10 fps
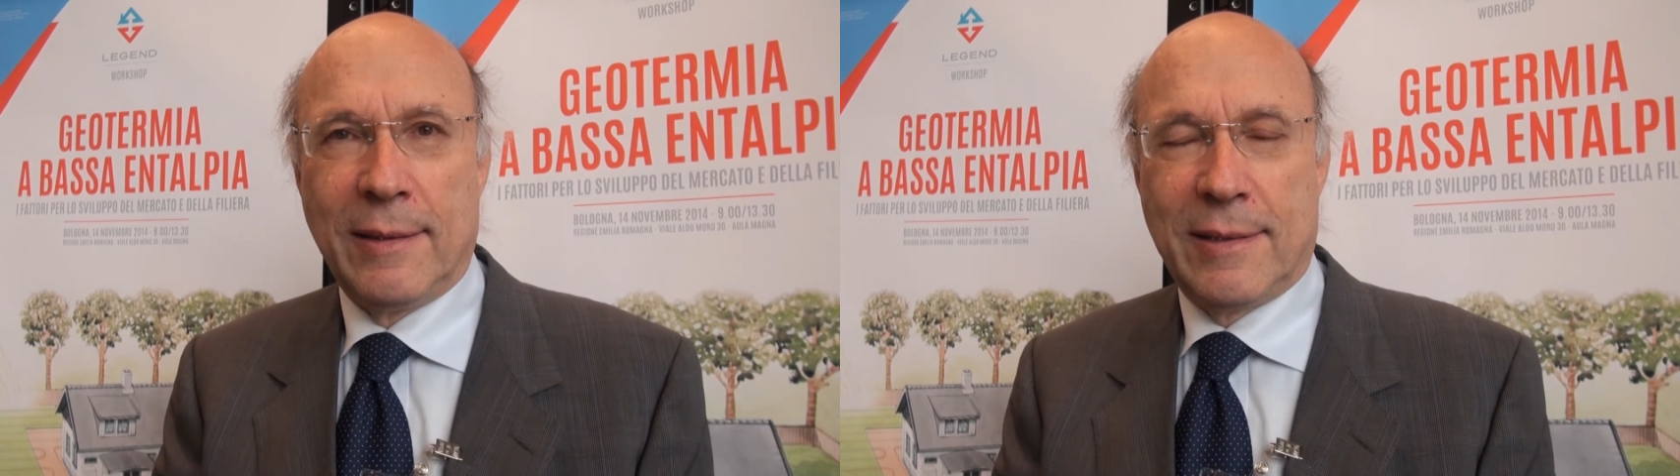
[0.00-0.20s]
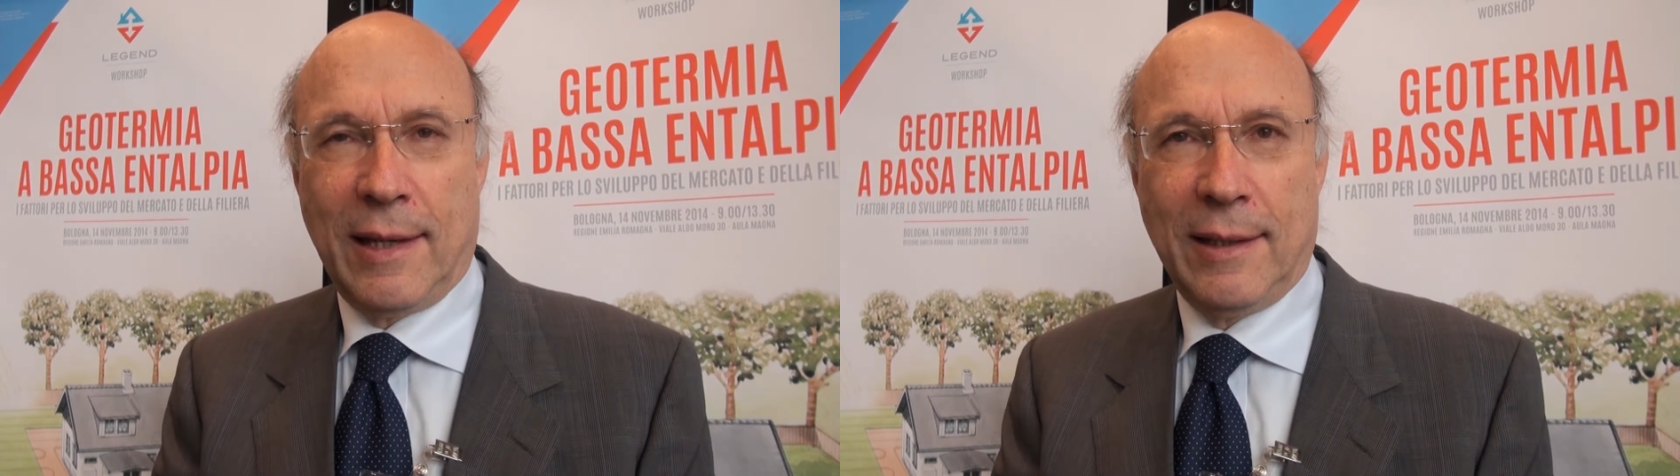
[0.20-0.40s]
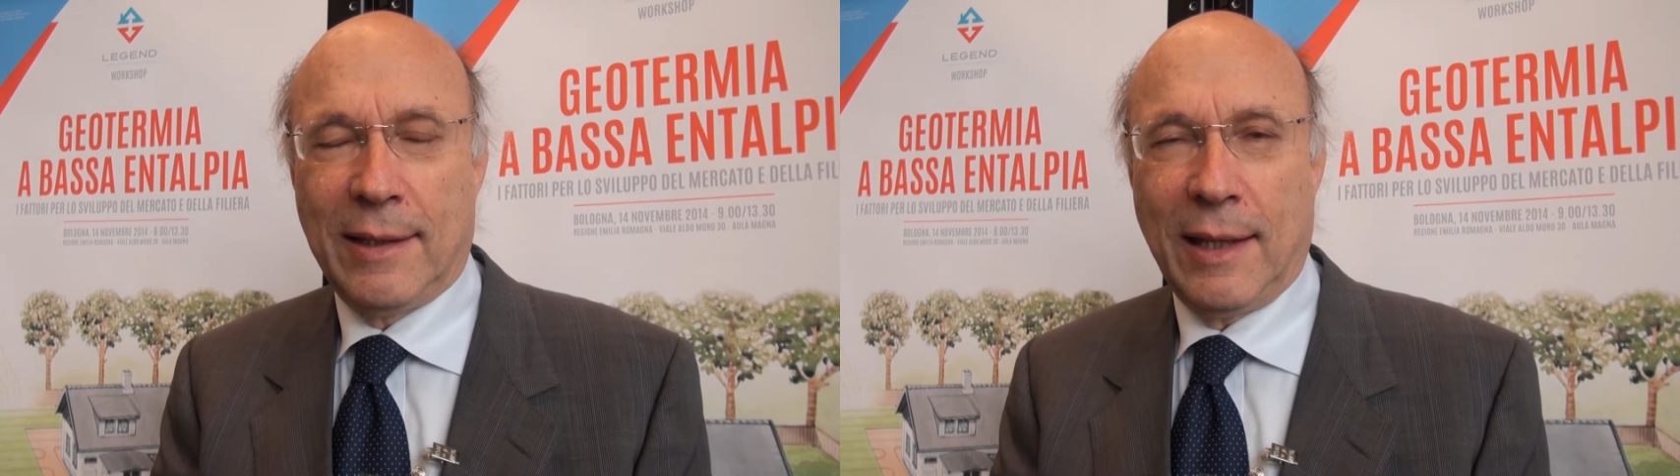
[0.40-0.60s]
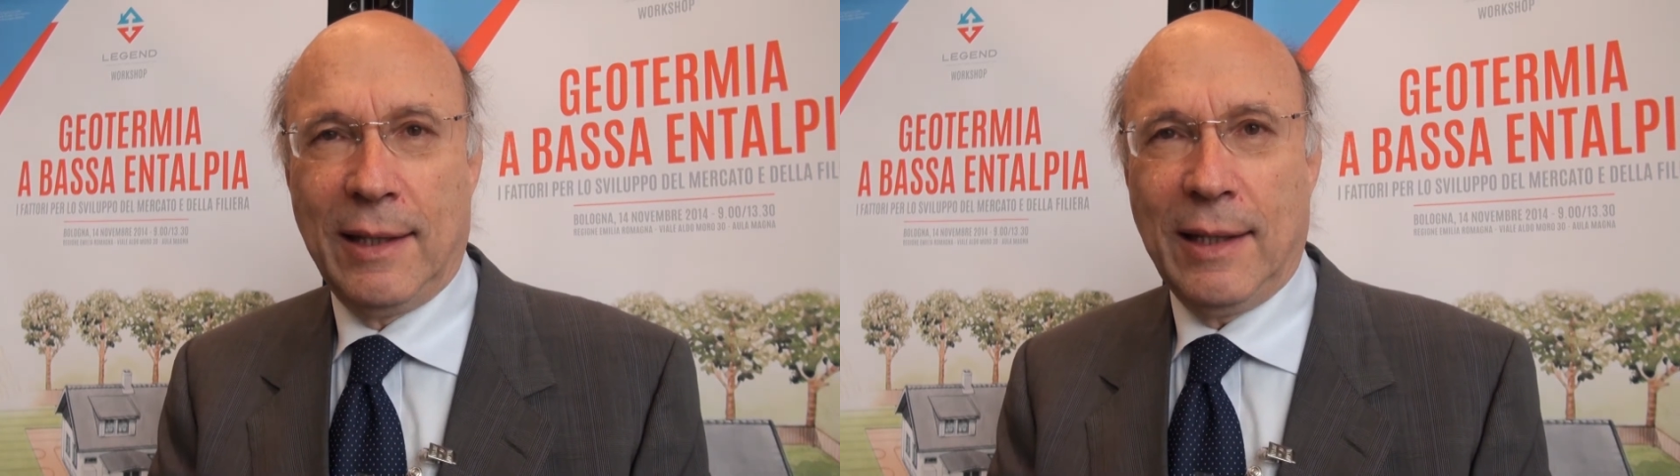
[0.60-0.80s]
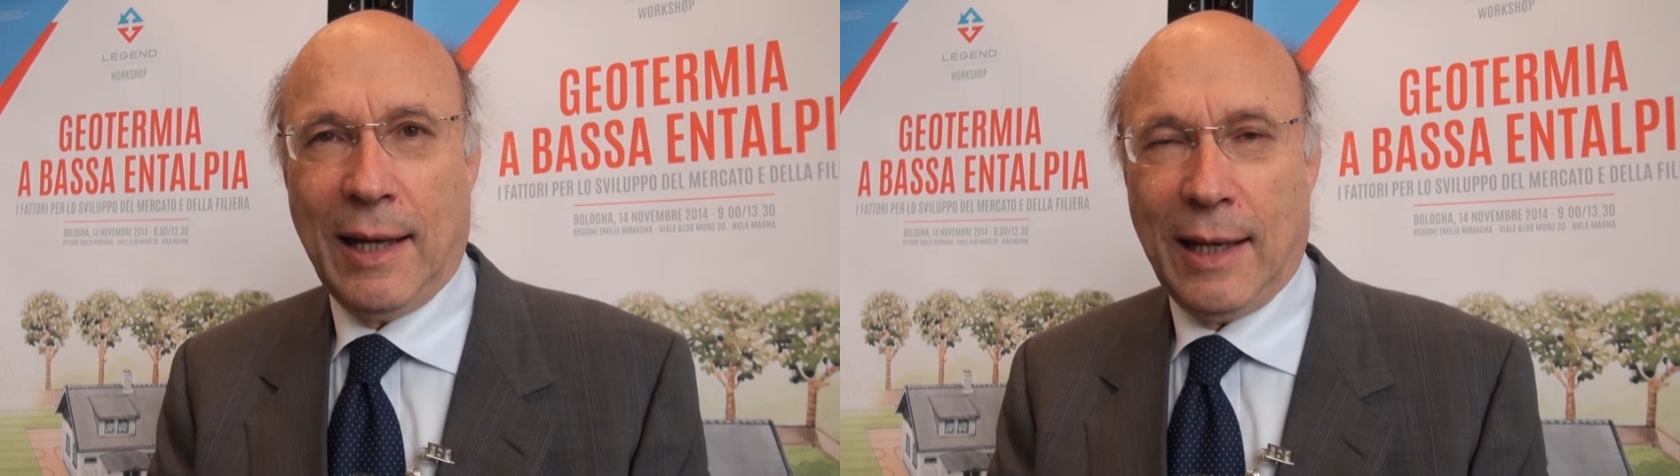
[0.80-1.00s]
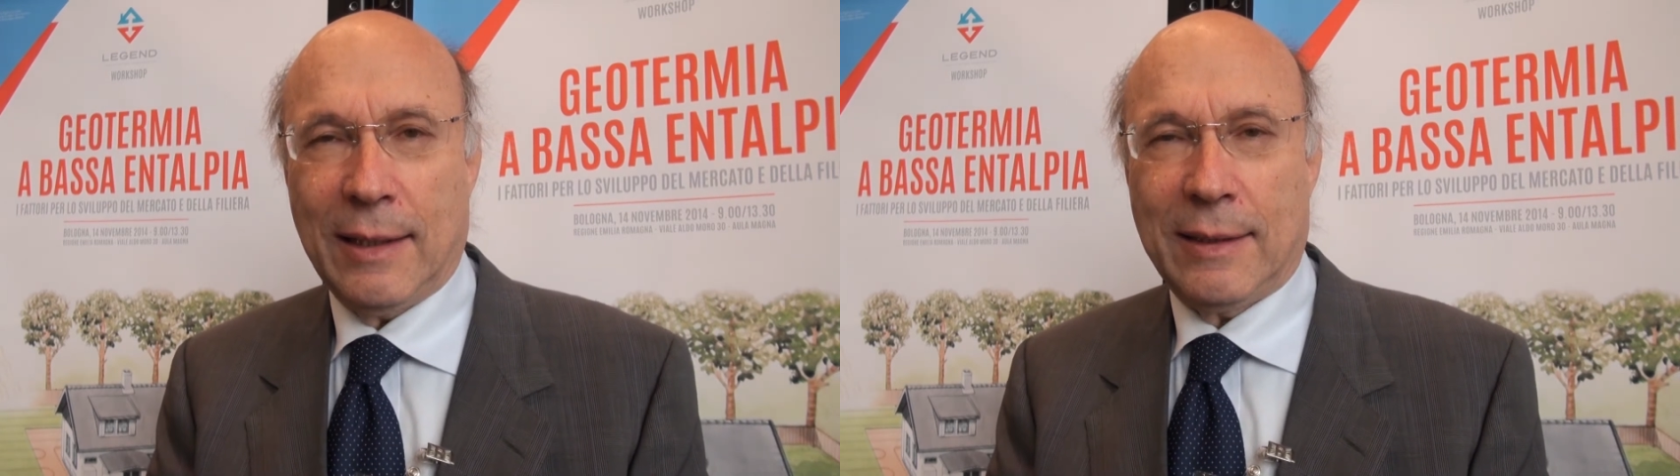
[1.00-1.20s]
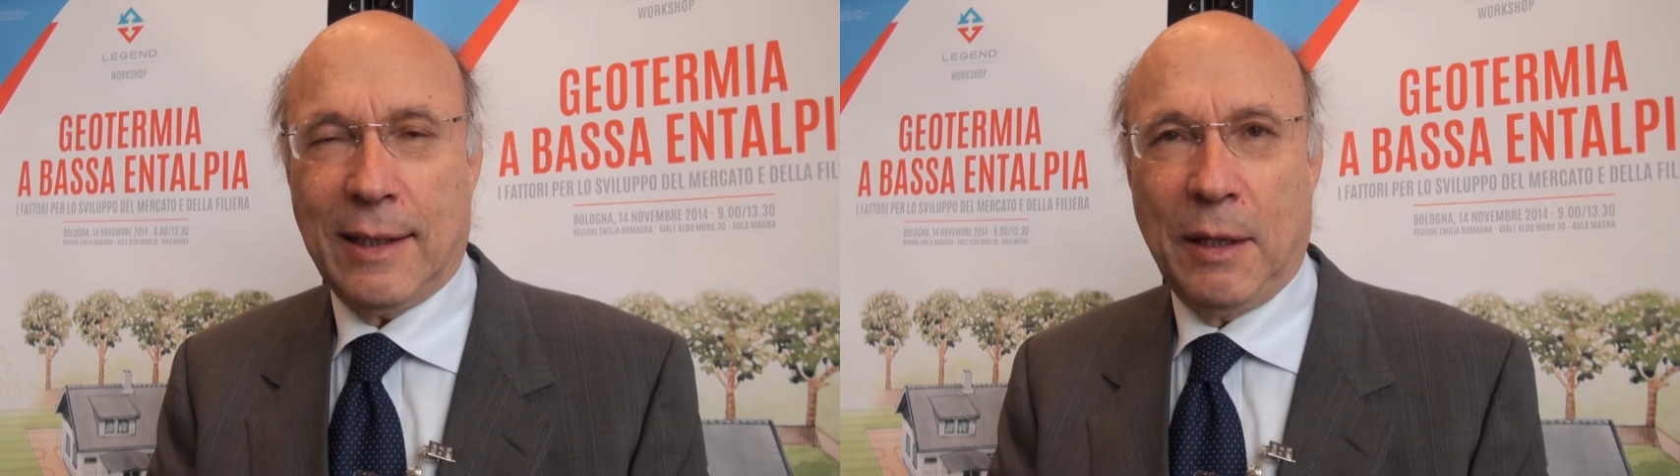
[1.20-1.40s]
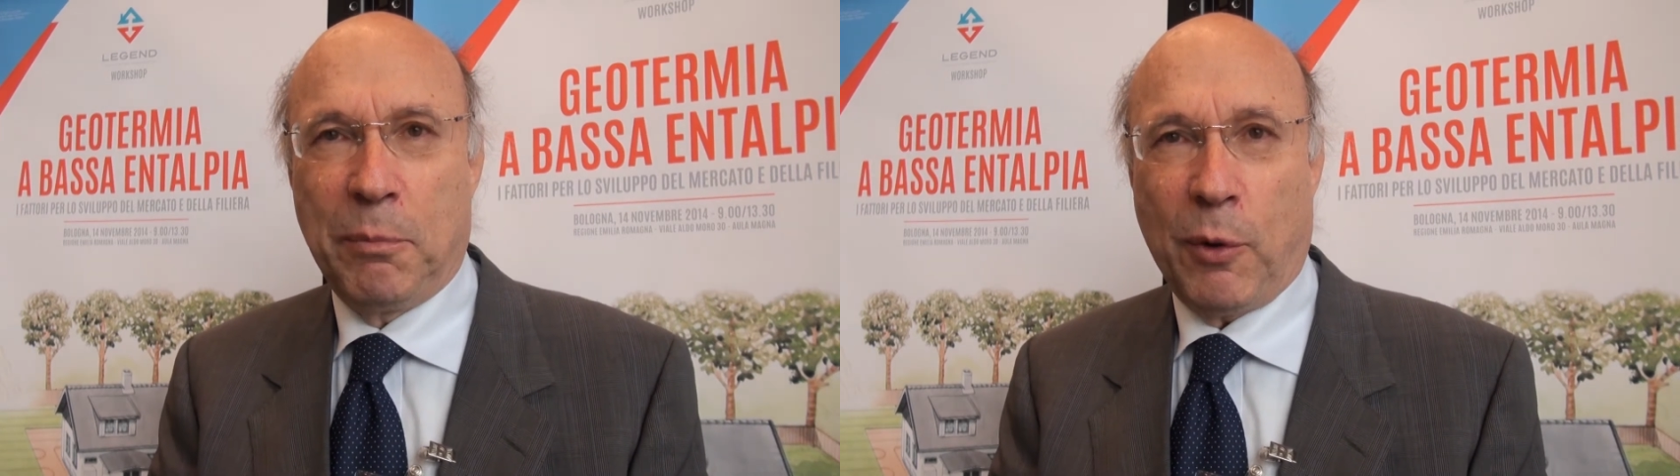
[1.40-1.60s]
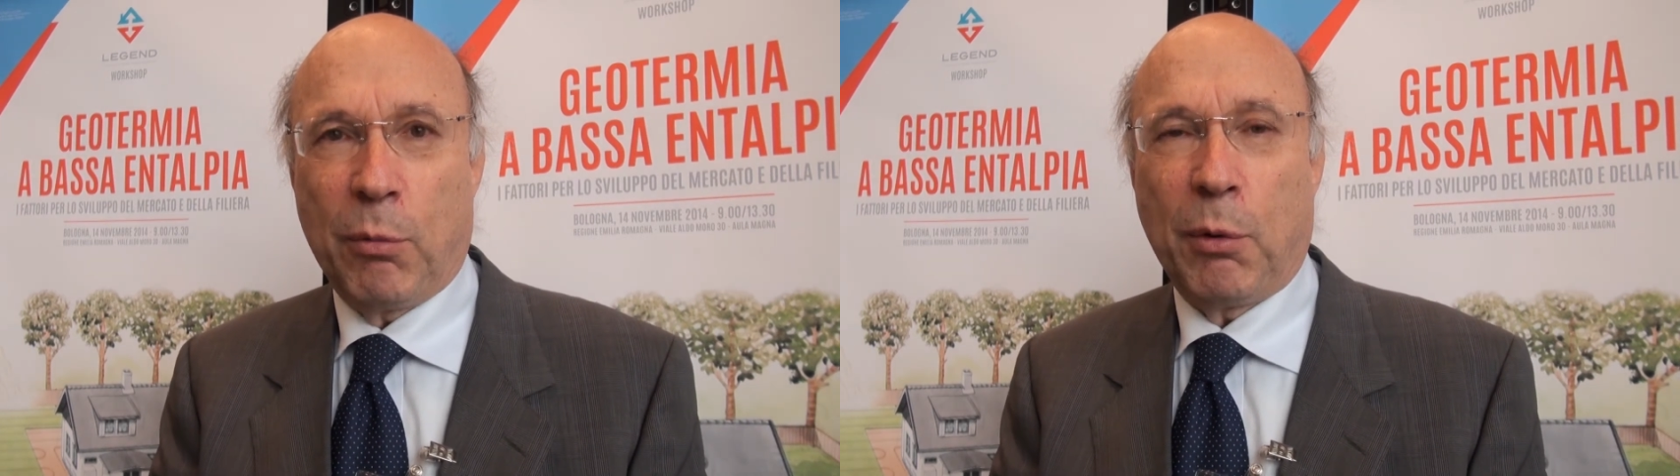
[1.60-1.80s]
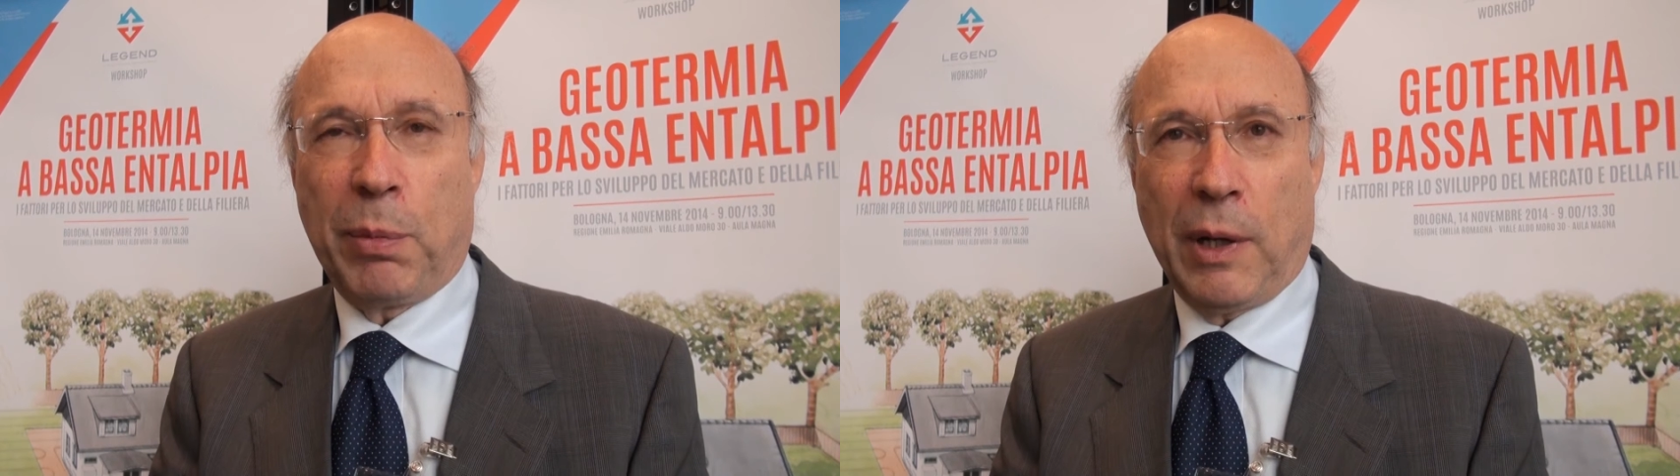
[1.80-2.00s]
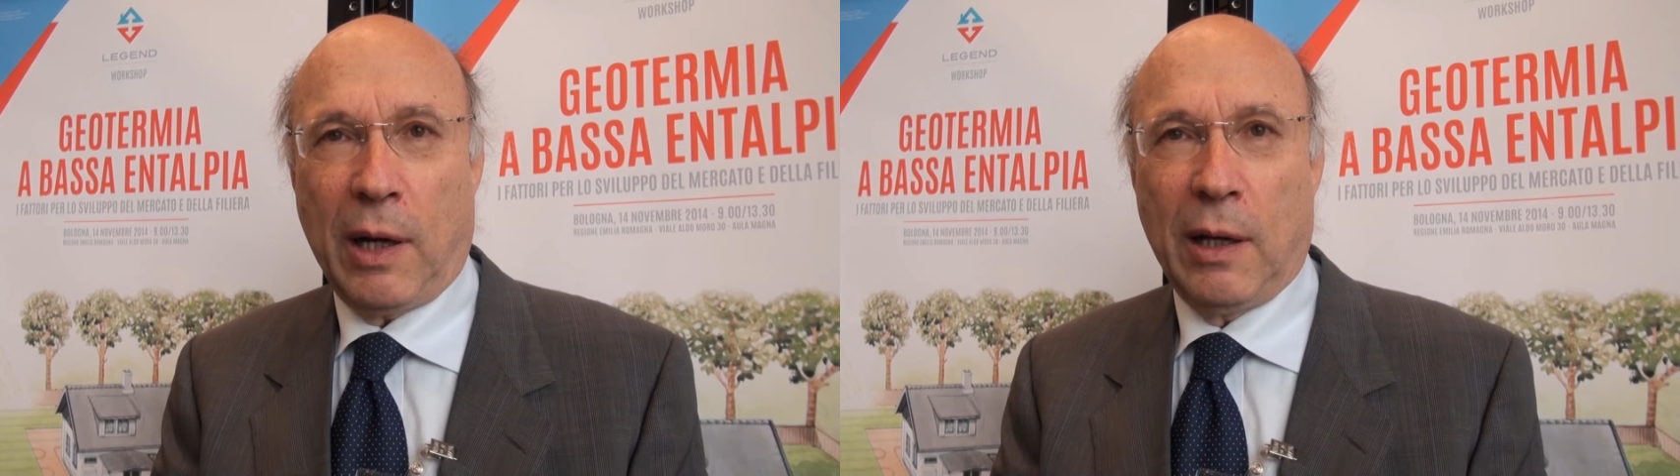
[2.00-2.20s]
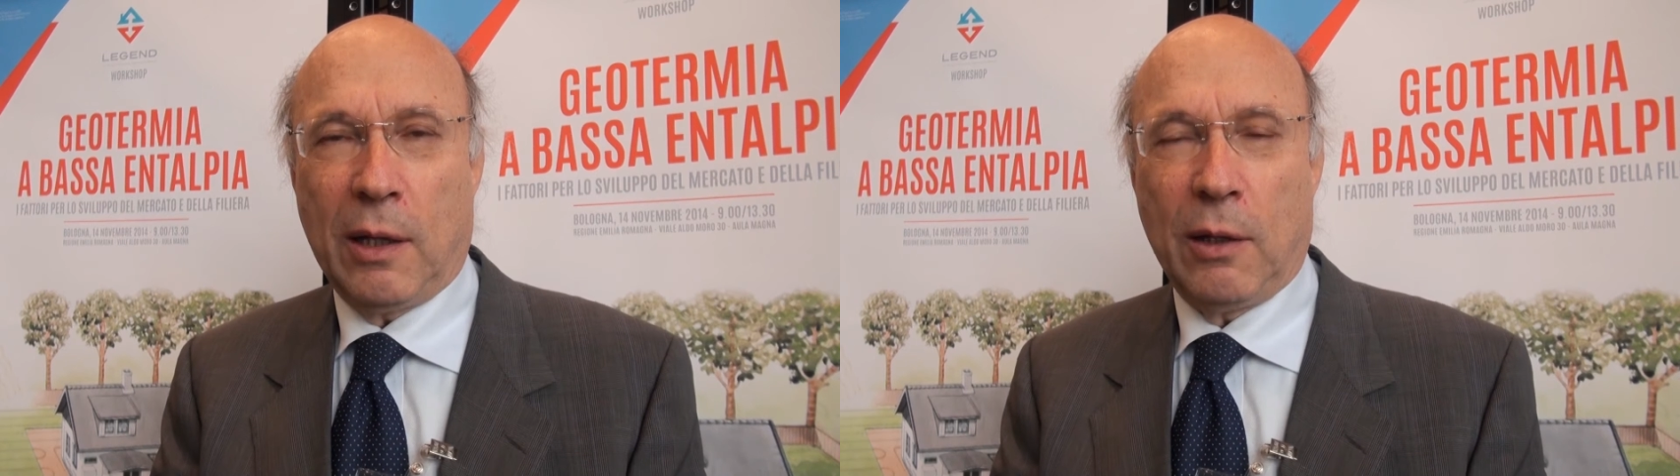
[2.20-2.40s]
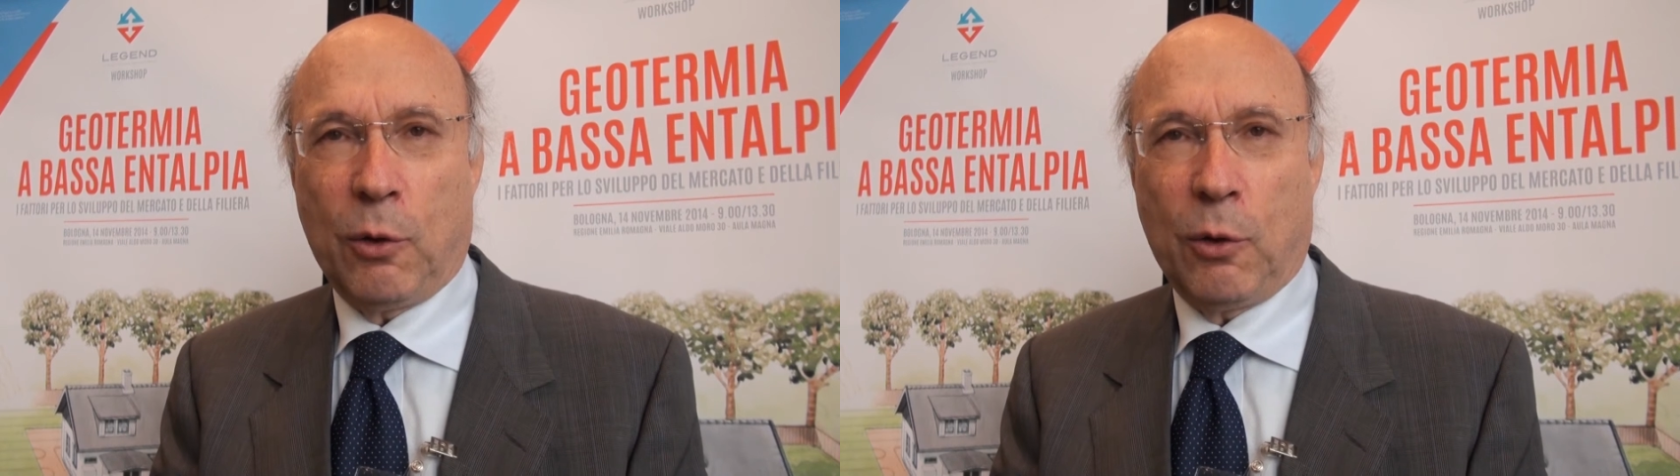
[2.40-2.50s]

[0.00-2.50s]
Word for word: centellinate proprio per eh,